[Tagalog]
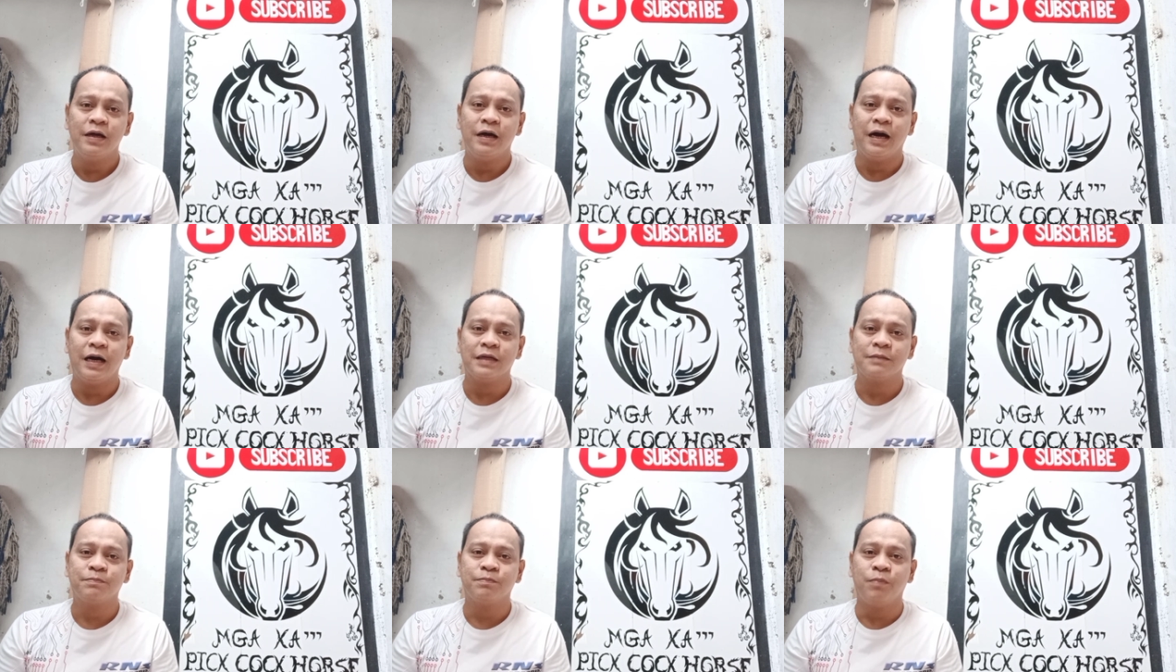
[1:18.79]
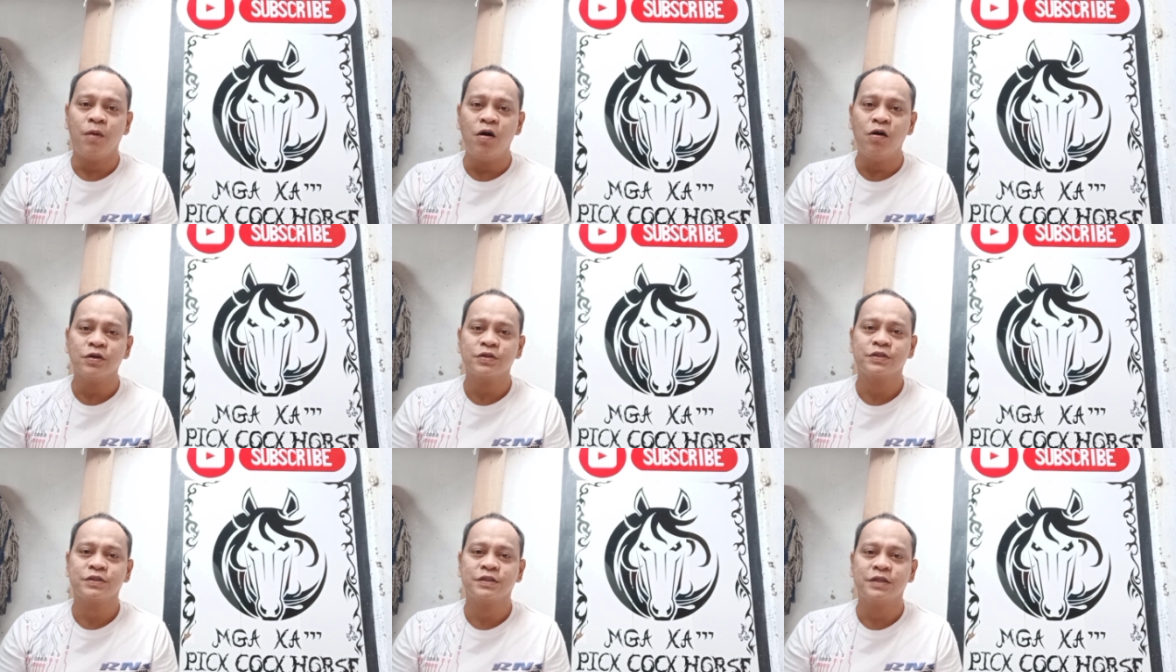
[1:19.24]
At
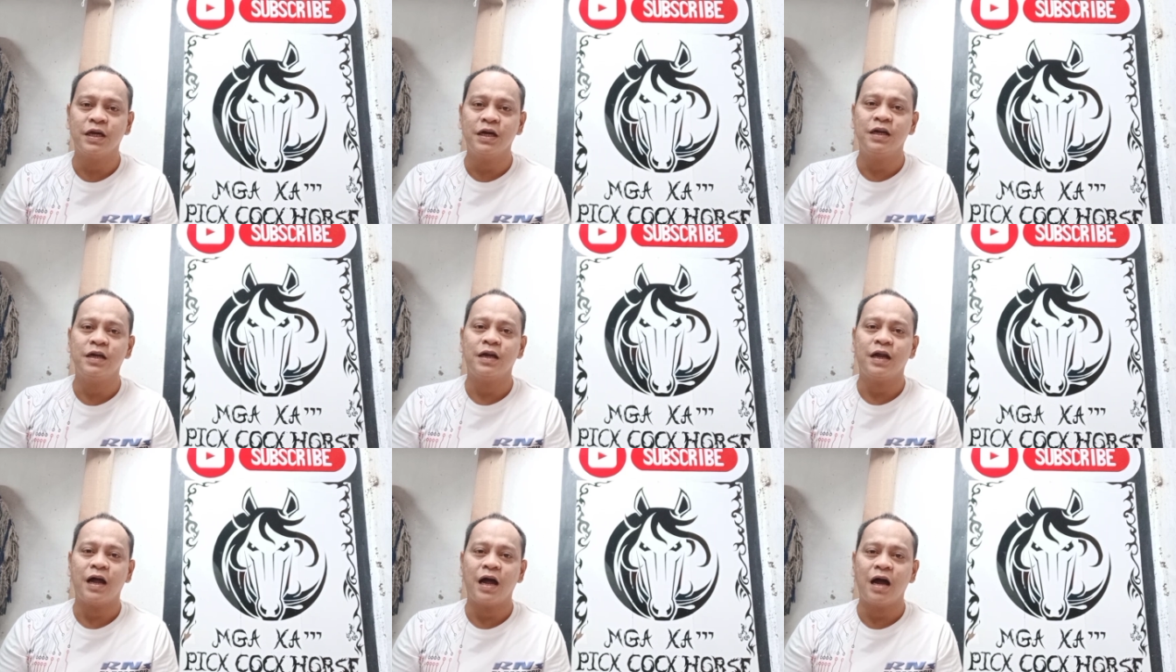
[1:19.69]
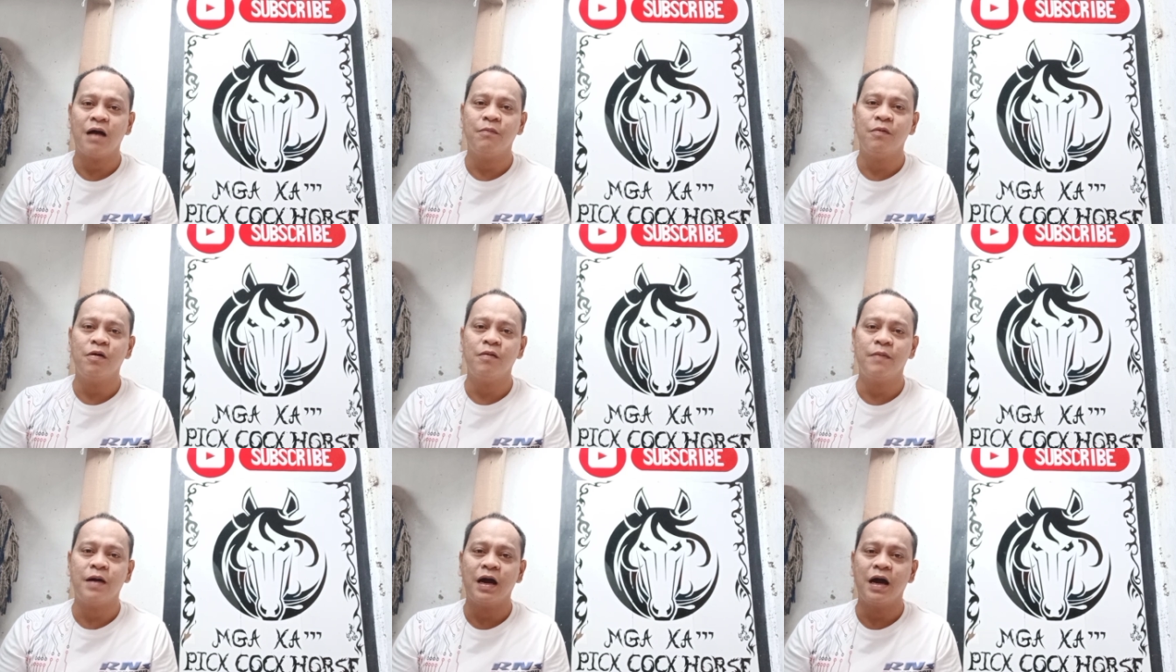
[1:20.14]
boss, sir,
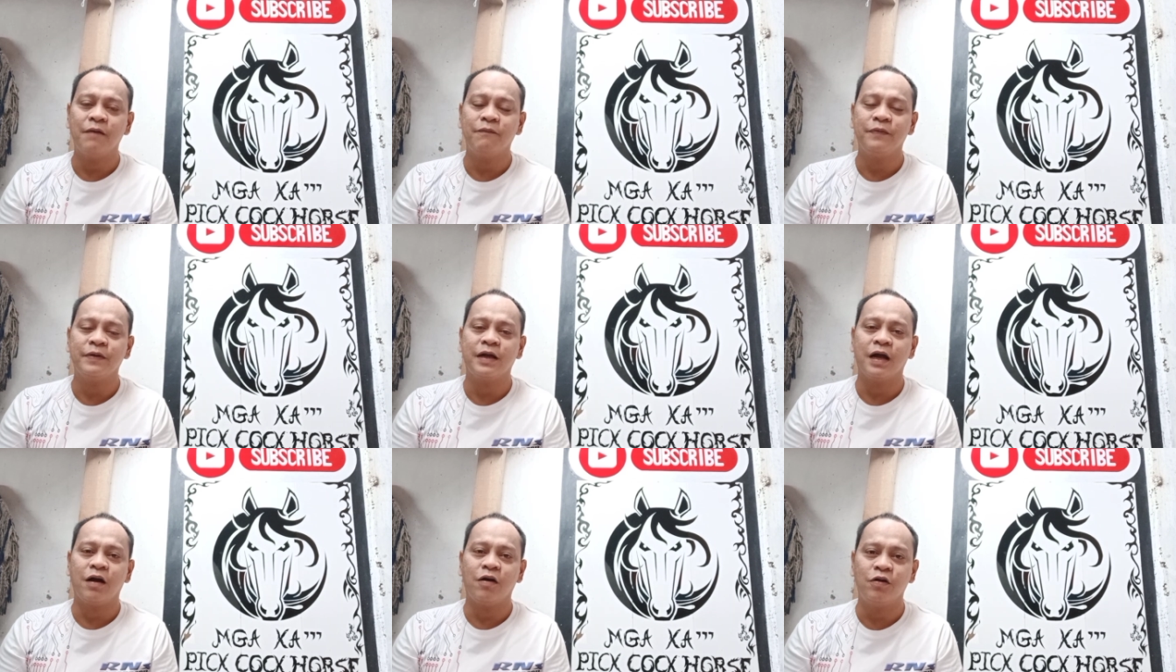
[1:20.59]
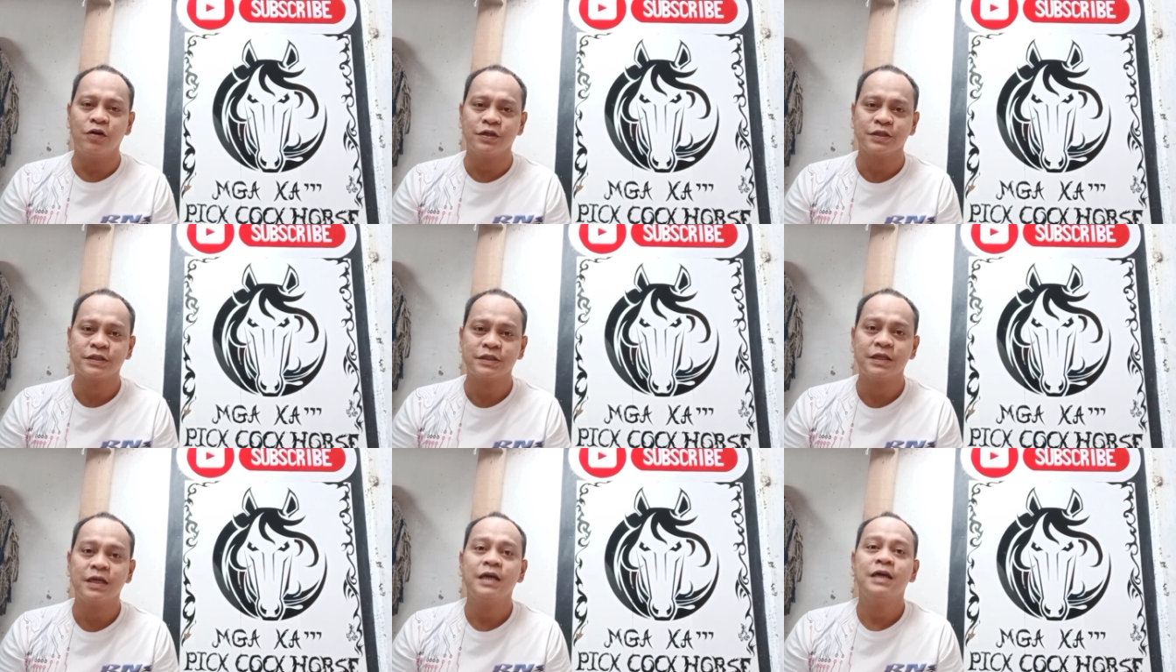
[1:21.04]
amo mga katiga calls